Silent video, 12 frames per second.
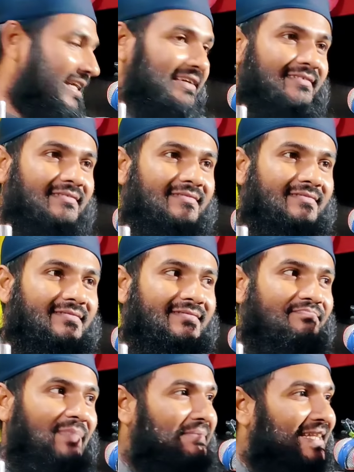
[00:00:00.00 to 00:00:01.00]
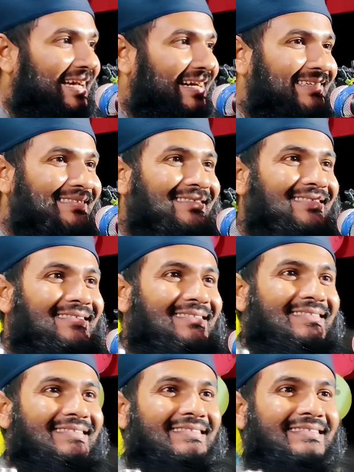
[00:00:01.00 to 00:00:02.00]
ঠিক পাবে না
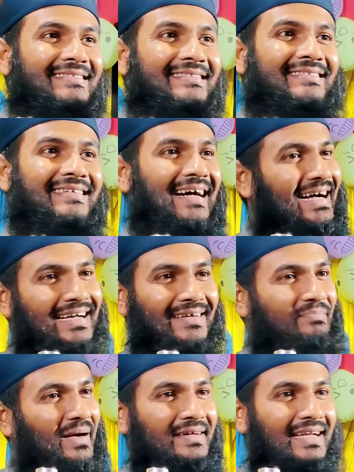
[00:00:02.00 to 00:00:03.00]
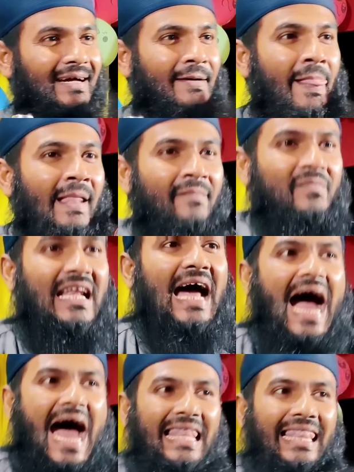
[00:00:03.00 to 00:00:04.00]
হ্যাঁ পাবে না
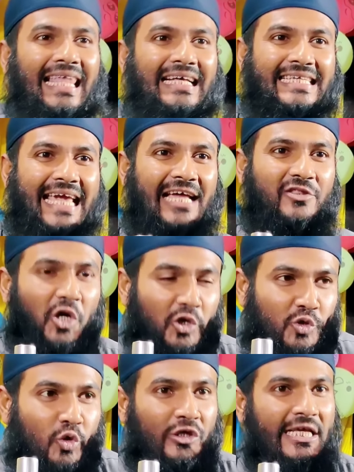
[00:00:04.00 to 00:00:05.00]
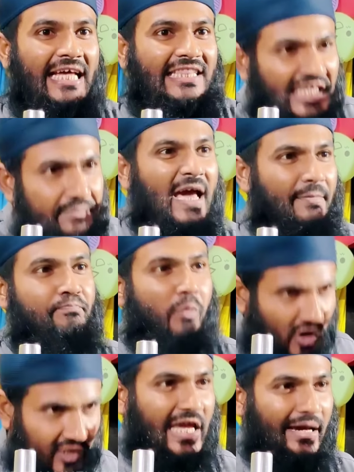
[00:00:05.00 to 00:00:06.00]
তাহলে আল্লাহ যে এতক্ষণ এতিমের
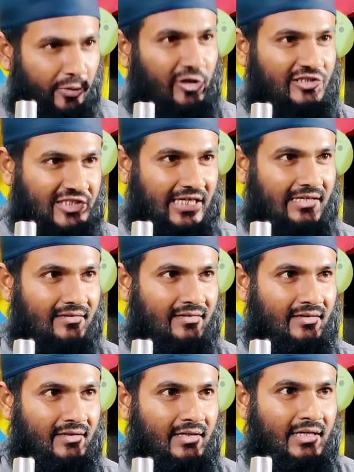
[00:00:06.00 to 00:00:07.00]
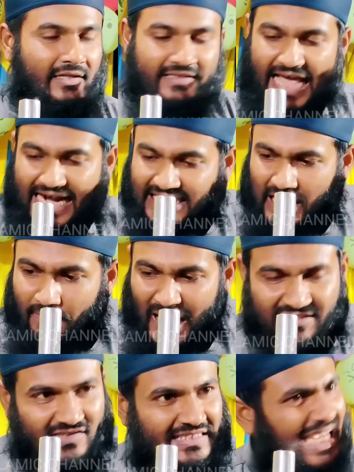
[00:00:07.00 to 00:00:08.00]
পক্ষে বলছেন তা একটা
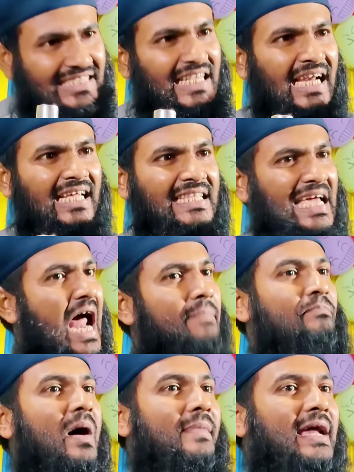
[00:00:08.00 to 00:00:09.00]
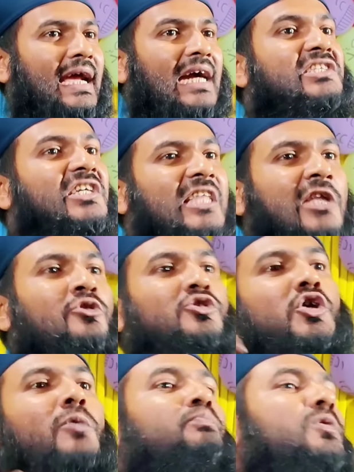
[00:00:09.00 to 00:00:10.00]
বাচ্চা ছেলে তার আব্বা মারা গেছে
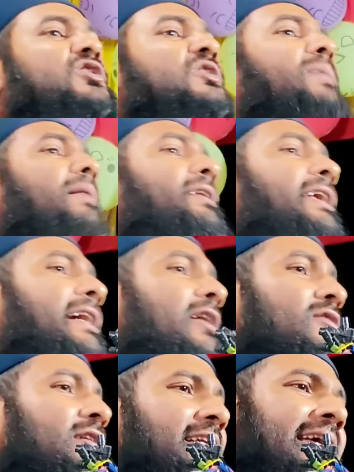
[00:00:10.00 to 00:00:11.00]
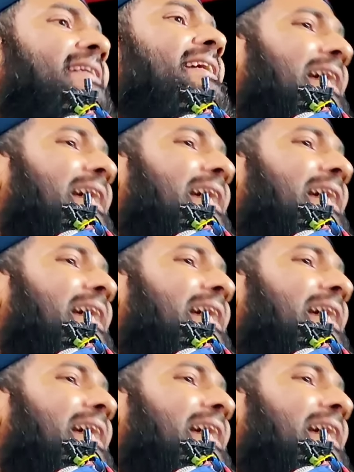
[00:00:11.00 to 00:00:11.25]
দাদুর সম্পত্তি পাবে না কেন এটা